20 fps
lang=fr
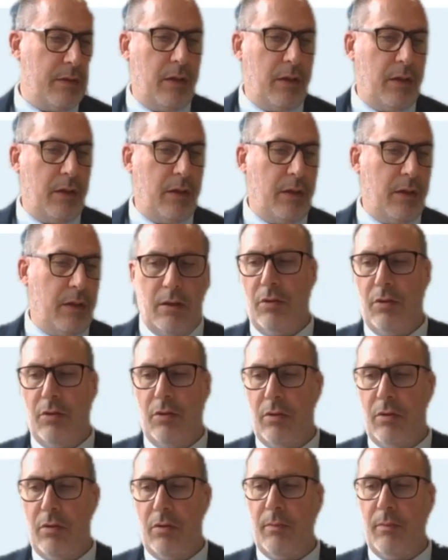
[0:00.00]

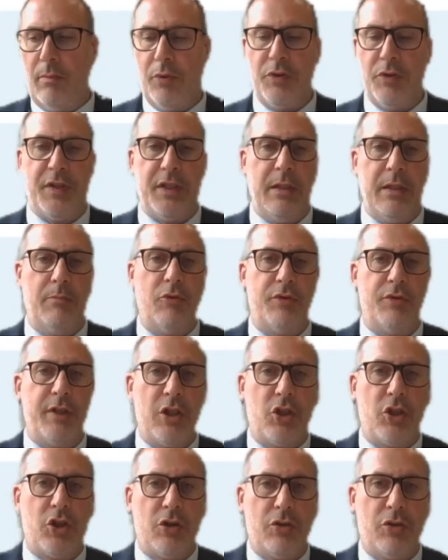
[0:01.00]
de possibles
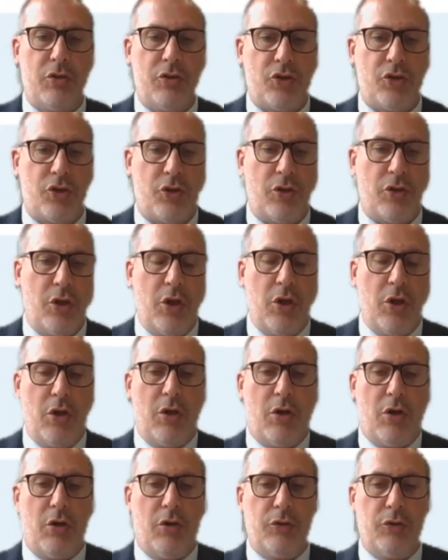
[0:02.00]
échanges
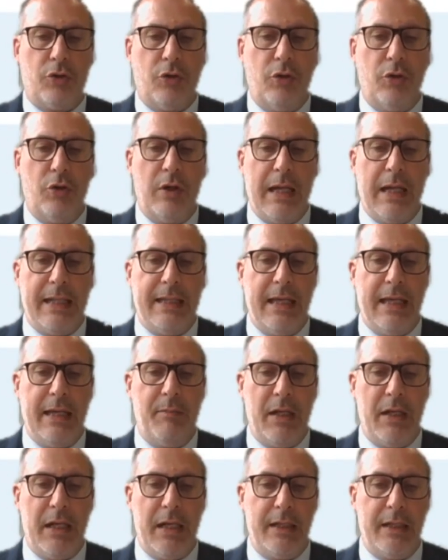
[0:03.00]
entre
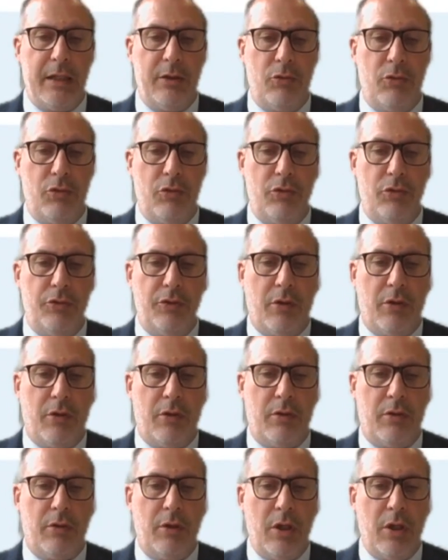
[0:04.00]
l'ADEME et l'ANEDO
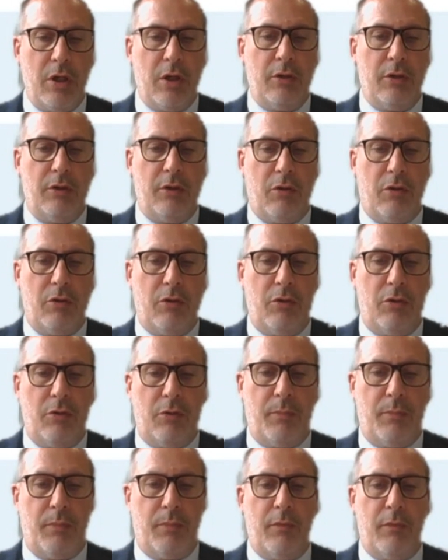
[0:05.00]
dans, dans le
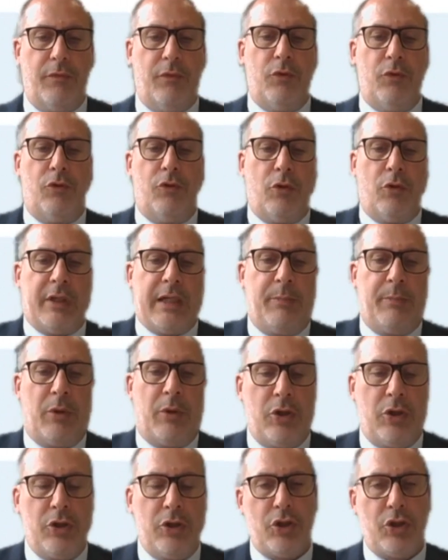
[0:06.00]
futur très
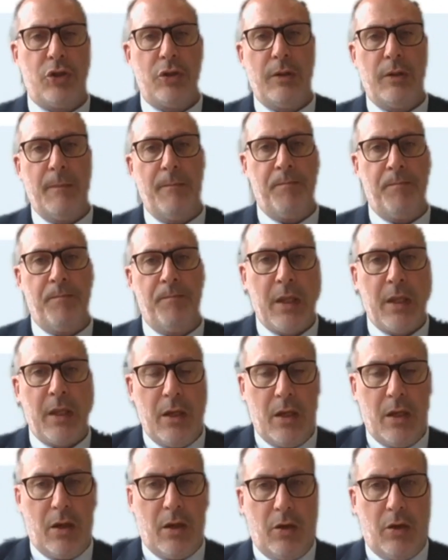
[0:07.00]
proche
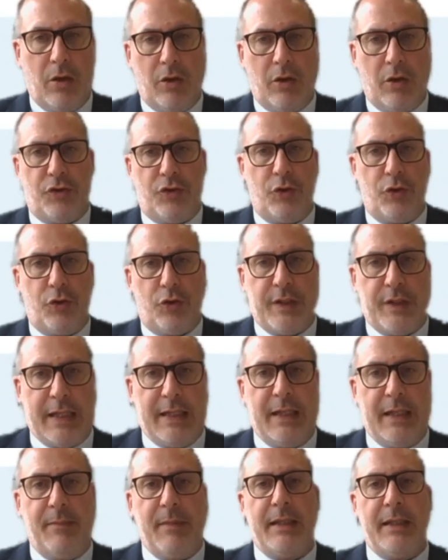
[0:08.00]
sur cette
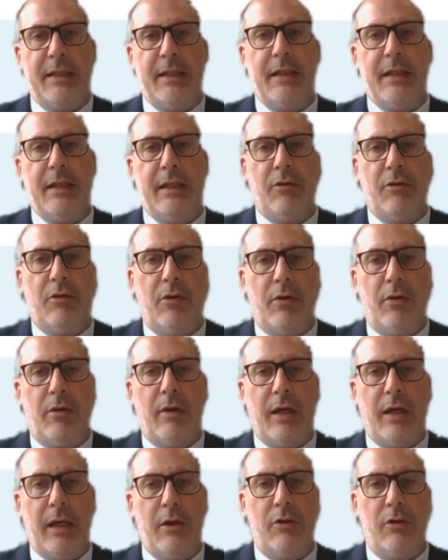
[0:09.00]
thématique
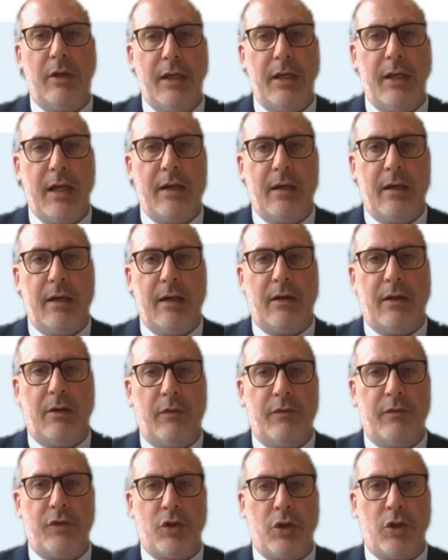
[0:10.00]
éolien
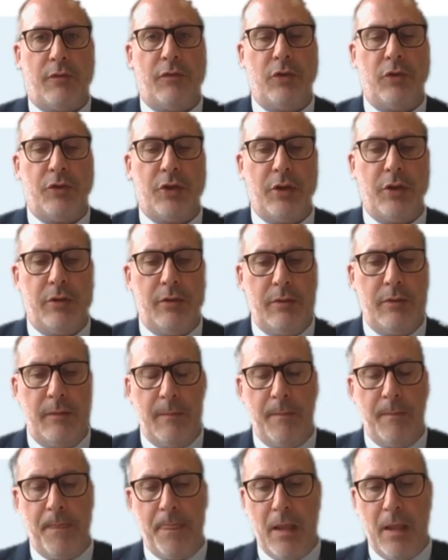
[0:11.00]
offshore flottant,
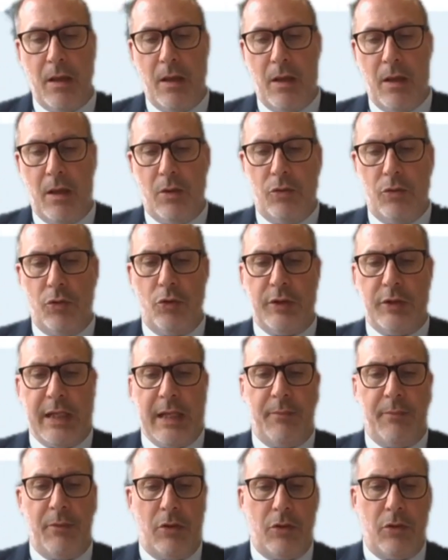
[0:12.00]

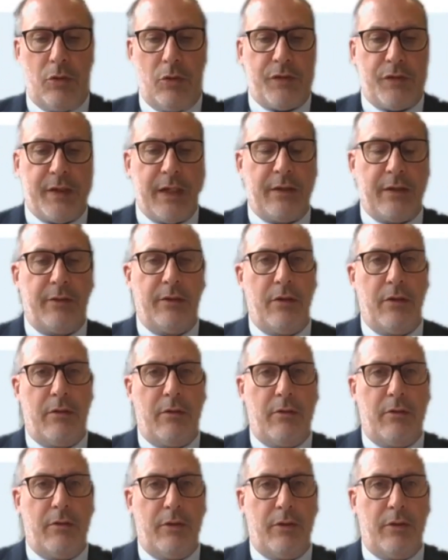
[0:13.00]
notamment
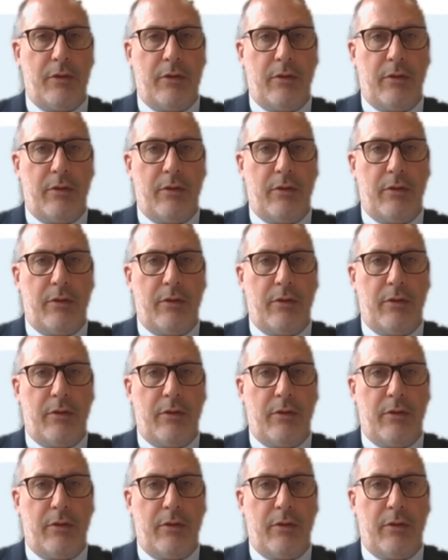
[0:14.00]
concernant